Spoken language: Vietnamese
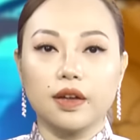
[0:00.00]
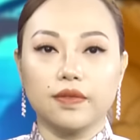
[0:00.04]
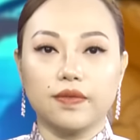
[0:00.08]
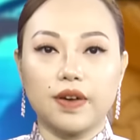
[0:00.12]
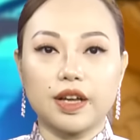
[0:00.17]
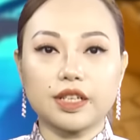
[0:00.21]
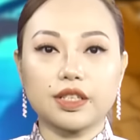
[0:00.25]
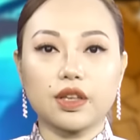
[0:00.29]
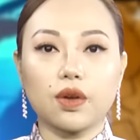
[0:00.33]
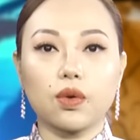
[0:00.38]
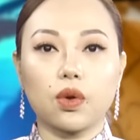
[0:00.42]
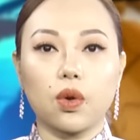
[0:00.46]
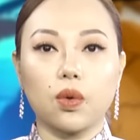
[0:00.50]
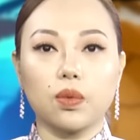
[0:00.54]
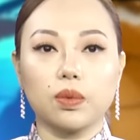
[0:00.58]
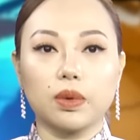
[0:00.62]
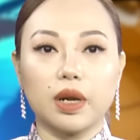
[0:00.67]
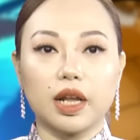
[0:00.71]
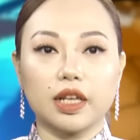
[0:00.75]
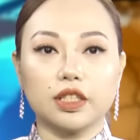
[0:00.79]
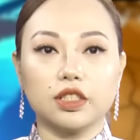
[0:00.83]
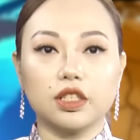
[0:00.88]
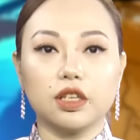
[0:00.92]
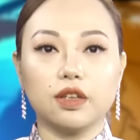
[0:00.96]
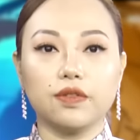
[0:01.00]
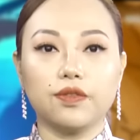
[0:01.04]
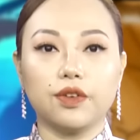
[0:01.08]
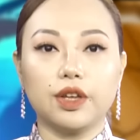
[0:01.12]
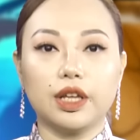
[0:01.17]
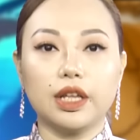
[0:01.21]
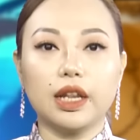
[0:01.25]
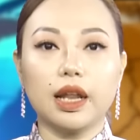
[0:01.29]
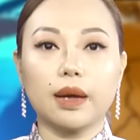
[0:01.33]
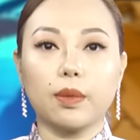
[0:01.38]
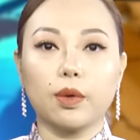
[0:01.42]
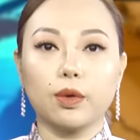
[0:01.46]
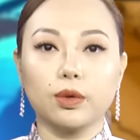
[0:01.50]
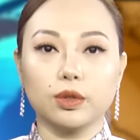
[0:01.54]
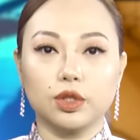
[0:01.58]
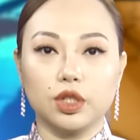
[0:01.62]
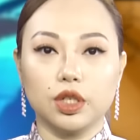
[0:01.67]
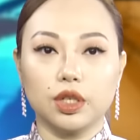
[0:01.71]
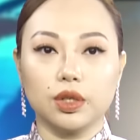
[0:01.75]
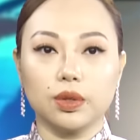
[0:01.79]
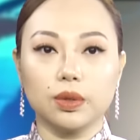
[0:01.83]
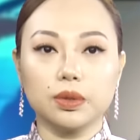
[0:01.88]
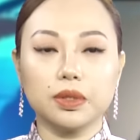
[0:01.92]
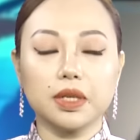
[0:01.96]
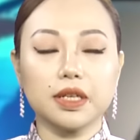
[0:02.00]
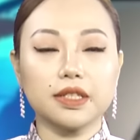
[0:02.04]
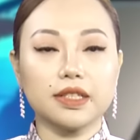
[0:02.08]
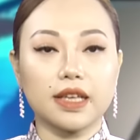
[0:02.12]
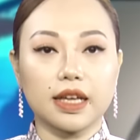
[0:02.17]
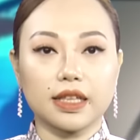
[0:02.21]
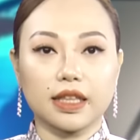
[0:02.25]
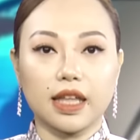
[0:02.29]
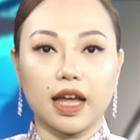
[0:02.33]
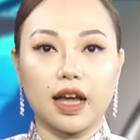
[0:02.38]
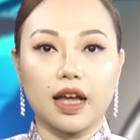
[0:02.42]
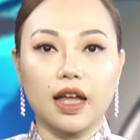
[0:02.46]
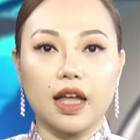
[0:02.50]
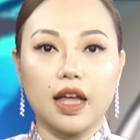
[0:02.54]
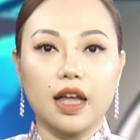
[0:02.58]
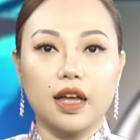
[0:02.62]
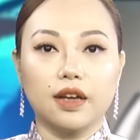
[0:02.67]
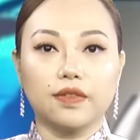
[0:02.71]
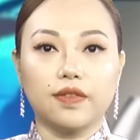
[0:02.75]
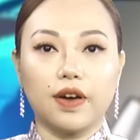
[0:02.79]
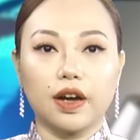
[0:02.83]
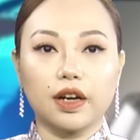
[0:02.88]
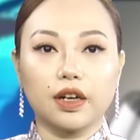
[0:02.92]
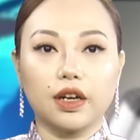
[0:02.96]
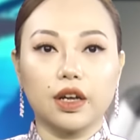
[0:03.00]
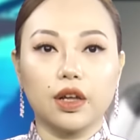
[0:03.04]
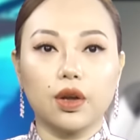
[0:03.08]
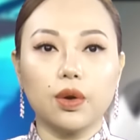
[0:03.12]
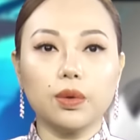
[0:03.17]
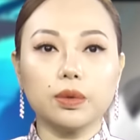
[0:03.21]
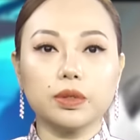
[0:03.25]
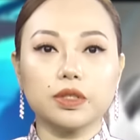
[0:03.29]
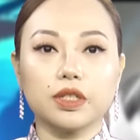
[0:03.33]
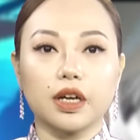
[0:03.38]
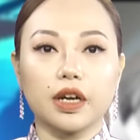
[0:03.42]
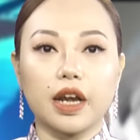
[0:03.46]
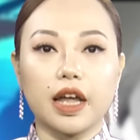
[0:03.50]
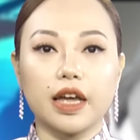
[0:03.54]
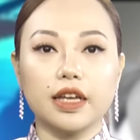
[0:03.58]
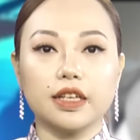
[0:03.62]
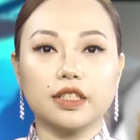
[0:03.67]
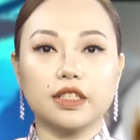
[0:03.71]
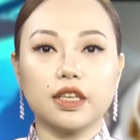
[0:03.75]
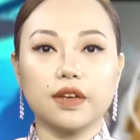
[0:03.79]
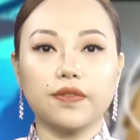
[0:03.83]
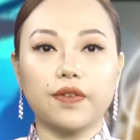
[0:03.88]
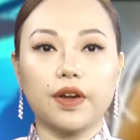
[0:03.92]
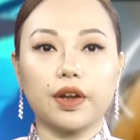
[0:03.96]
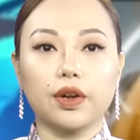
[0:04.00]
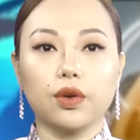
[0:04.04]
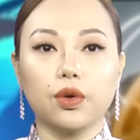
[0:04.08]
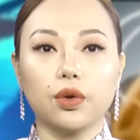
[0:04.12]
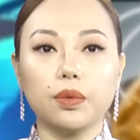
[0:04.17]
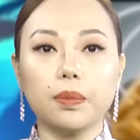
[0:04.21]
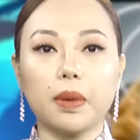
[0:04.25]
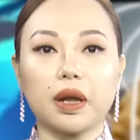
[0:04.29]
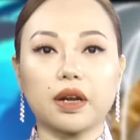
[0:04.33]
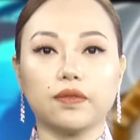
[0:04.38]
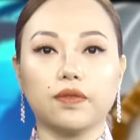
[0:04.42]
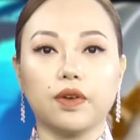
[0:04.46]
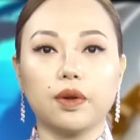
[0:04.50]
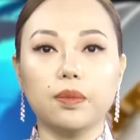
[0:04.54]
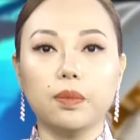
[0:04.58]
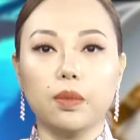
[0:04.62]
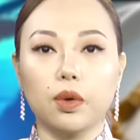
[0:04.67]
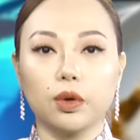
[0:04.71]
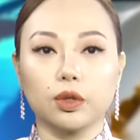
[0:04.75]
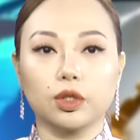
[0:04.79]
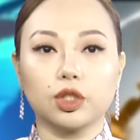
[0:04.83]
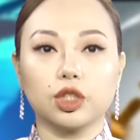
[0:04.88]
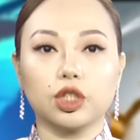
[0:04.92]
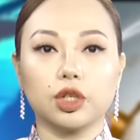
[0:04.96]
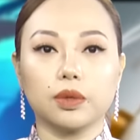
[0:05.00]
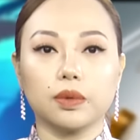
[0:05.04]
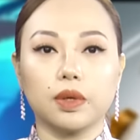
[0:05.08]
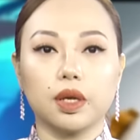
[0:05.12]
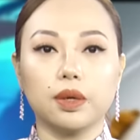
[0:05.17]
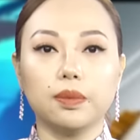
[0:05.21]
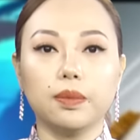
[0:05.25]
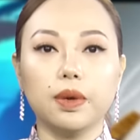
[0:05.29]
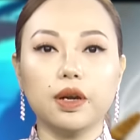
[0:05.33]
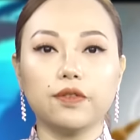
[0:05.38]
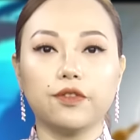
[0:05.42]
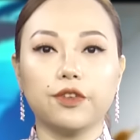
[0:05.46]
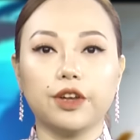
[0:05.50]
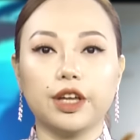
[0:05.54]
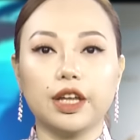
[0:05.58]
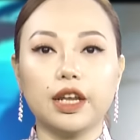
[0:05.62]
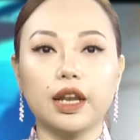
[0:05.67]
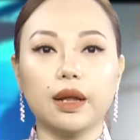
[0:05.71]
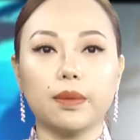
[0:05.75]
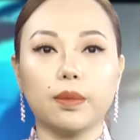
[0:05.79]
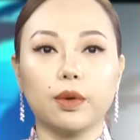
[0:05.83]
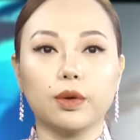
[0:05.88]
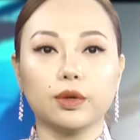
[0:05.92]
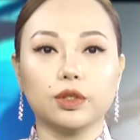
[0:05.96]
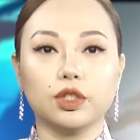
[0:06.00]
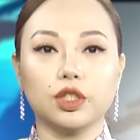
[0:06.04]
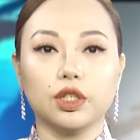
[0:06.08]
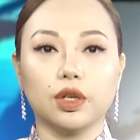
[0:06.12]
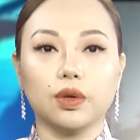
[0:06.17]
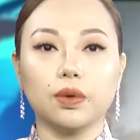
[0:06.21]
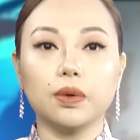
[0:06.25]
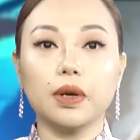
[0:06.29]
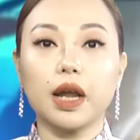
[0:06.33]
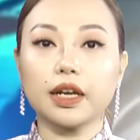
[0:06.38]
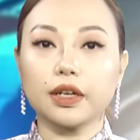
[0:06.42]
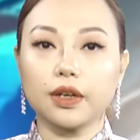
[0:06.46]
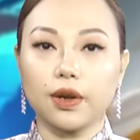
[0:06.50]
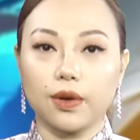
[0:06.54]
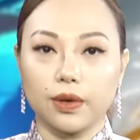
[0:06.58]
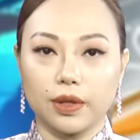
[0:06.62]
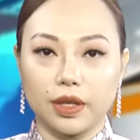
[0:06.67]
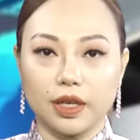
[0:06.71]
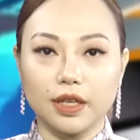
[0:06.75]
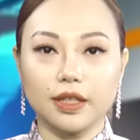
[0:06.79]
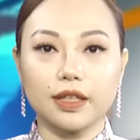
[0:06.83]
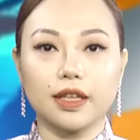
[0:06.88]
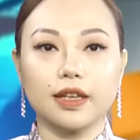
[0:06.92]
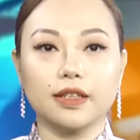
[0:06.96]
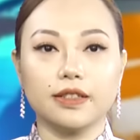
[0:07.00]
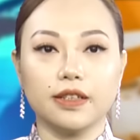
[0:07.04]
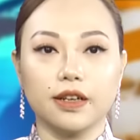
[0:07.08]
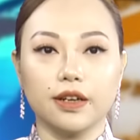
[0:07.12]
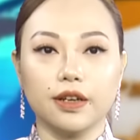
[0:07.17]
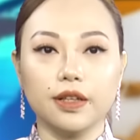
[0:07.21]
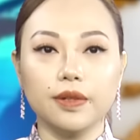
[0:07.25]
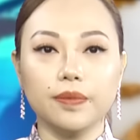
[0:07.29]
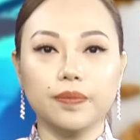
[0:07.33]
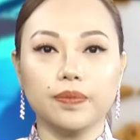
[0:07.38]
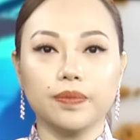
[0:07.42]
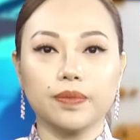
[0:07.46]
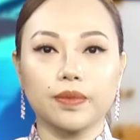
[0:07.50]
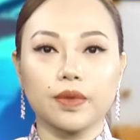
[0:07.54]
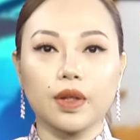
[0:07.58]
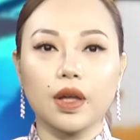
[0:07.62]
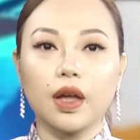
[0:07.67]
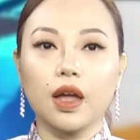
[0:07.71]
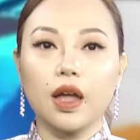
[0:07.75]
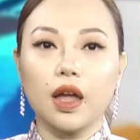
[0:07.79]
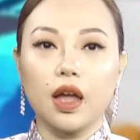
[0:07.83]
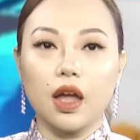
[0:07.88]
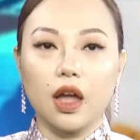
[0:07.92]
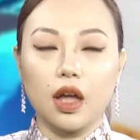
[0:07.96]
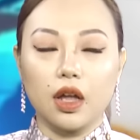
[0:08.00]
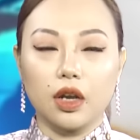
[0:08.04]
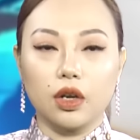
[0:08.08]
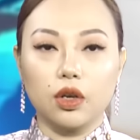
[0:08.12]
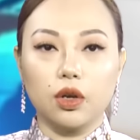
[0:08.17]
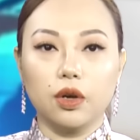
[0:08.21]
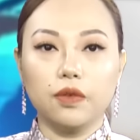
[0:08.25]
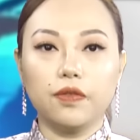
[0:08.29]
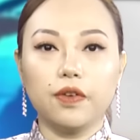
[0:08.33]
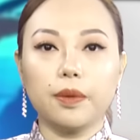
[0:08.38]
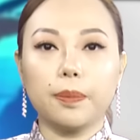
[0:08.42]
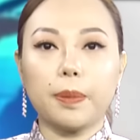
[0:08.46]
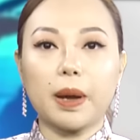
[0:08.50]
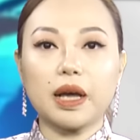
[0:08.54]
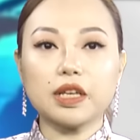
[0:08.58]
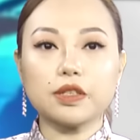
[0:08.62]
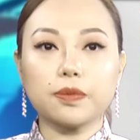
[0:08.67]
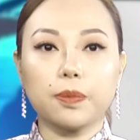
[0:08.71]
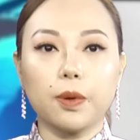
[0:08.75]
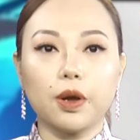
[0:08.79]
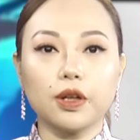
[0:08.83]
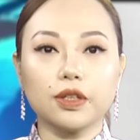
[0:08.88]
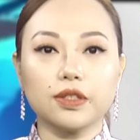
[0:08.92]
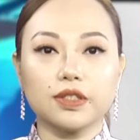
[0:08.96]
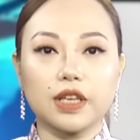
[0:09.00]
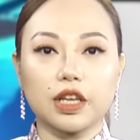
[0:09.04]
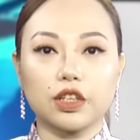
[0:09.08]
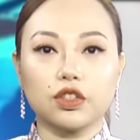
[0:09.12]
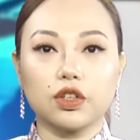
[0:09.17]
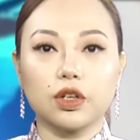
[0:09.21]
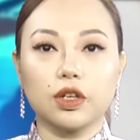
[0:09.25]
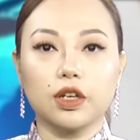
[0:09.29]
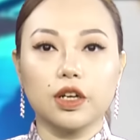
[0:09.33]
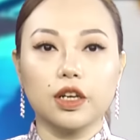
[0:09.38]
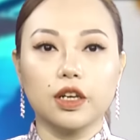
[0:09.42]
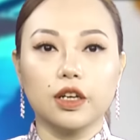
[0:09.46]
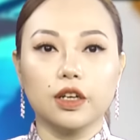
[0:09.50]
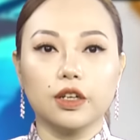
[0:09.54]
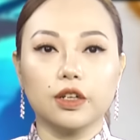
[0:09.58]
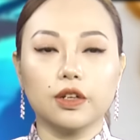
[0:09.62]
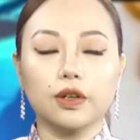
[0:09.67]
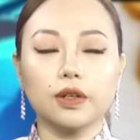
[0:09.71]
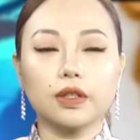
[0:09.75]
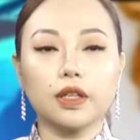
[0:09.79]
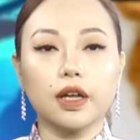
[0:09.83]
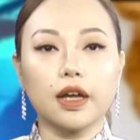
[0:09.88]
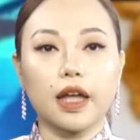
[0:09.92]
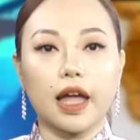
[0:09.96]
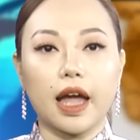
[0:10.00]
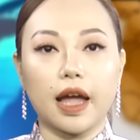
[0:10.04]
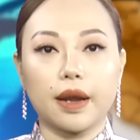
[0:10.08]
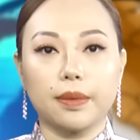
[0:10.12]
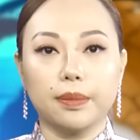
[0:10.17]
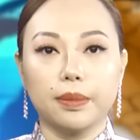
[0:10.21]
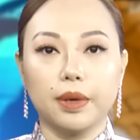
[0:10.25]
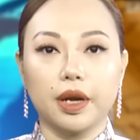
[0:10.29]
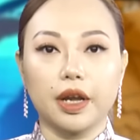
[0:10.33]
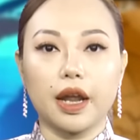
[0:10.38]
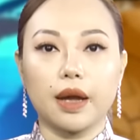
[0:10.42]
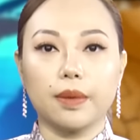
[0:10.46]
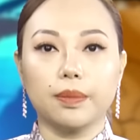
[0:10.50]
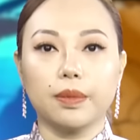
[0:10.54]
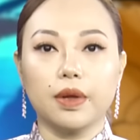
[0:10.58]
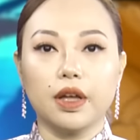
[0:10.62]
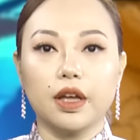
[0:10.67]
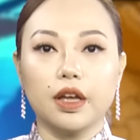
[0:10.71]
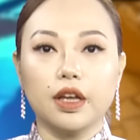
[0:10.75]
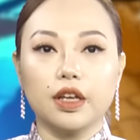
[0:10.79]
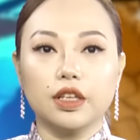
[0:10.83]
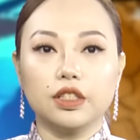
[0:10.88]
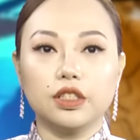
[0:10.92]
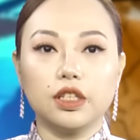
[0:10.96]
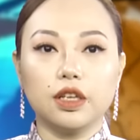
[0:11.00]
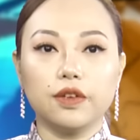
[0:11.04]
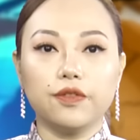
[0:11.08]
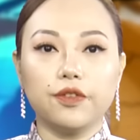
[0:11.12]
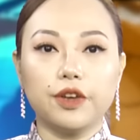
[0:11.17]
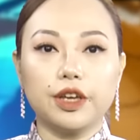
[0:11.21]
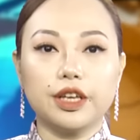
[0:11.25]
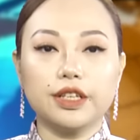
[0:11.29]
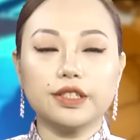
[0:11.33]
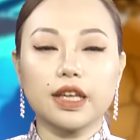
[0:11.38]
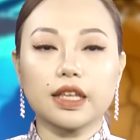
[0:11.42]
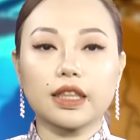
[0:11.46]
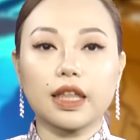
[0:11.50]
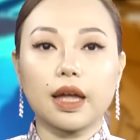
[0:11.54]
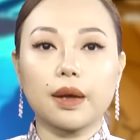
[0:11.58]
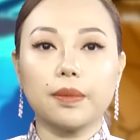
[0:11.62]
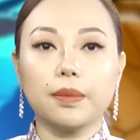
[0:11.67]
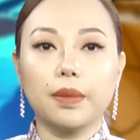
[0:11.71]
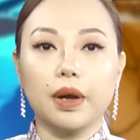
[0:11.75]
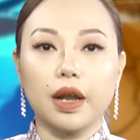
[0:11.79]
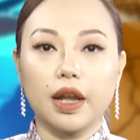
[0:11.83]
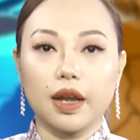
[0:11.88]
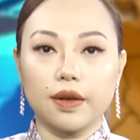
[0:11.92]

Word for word: Và sau cùng là chi phí làm hộ chiếu sẽ gia tăng và người Úc giờ đây sẽ phải đối mặt với một trong những mức phí làm hộ chiếu đắt đỏ nhất thế giới. Đối với passport dành cho người lớn có thời hạn 10 năm, chi phí sẽ tăng